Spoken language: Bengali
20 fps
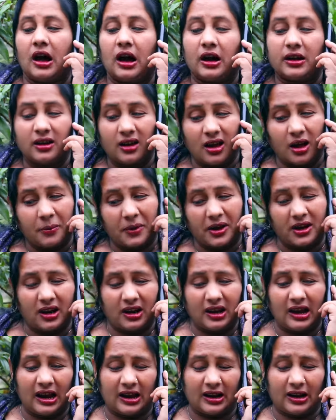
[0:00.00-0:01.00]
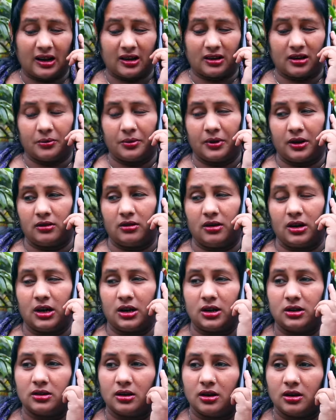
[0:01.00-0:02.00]
আরে আমার আর একা একা ভালো
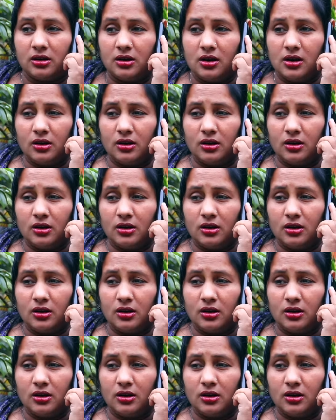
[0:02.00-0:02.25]
লাগে না